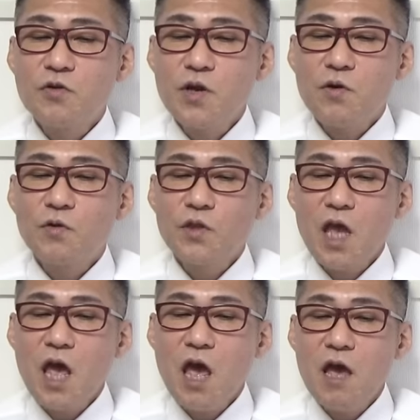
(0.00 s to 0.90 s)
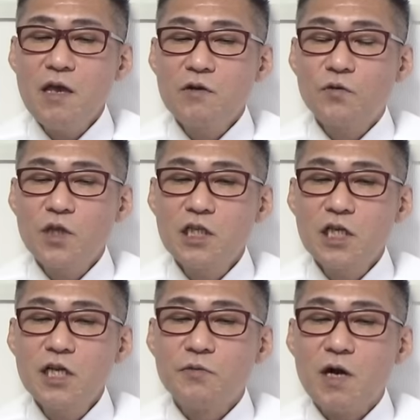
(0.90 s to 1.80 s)
これ固定。固定
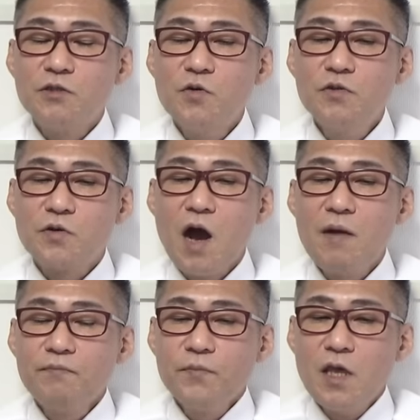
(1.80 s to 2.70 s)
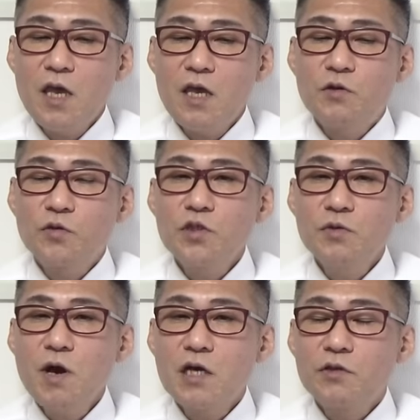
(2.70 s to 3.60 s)
じゃないのか動くのか。えー、今
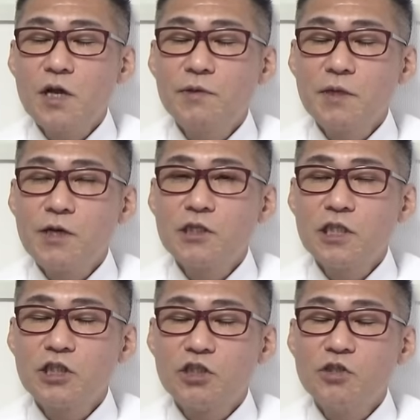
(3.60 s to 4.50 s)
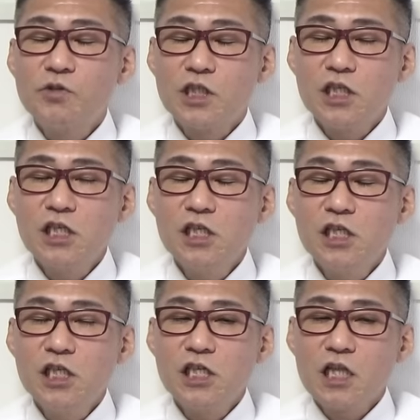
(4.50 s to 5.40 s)
年はあのたまたま9月15日
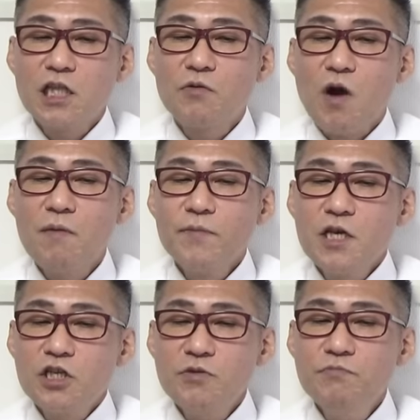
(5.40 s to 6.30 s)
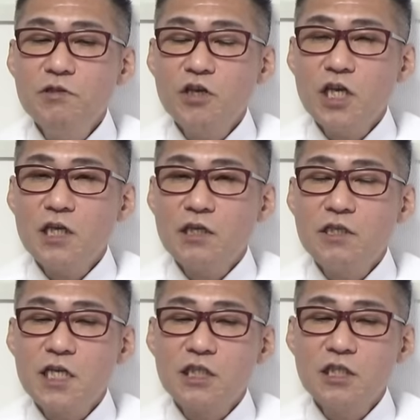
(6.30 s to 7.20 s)
になったのか。春分の日
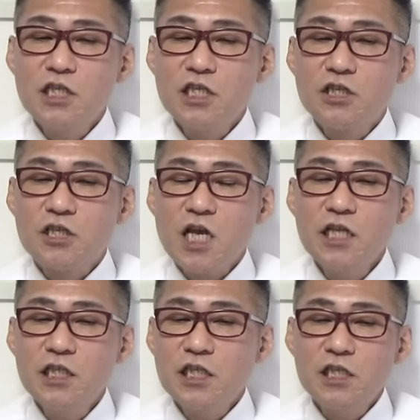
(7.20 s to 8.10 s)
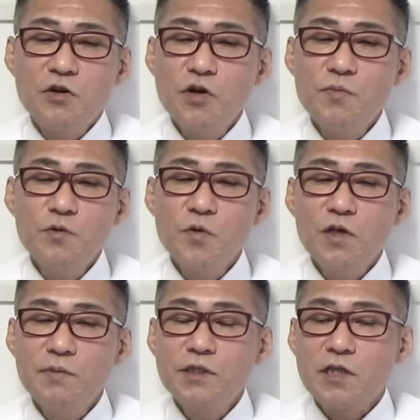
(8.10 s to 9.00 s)
9月23日。これも動
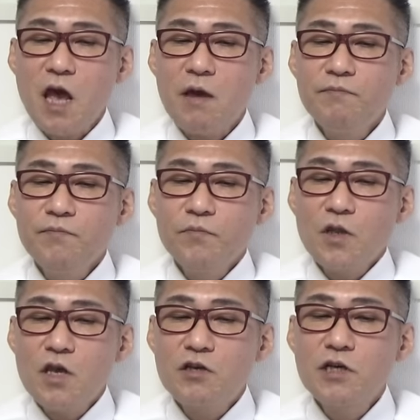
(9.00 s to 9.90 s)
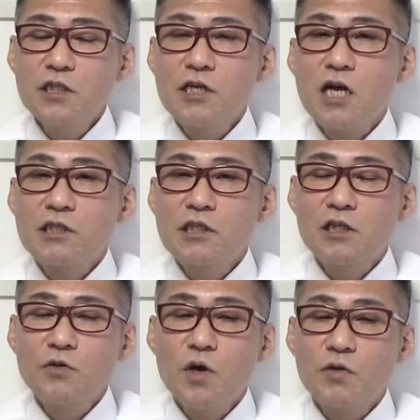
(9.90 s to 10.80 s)
きますね。えー、9月20
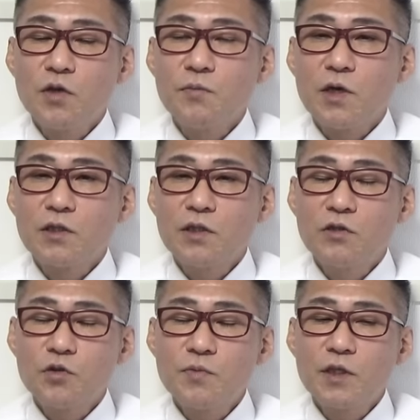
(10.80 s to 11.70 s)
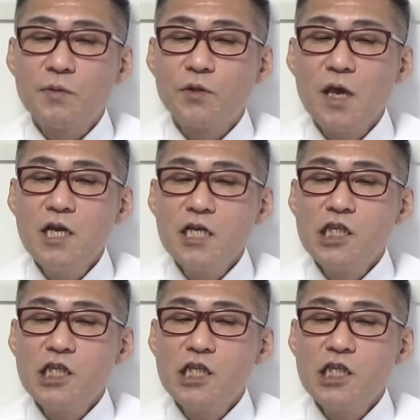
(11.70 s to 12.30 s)
日とかの日も年もあったもんね。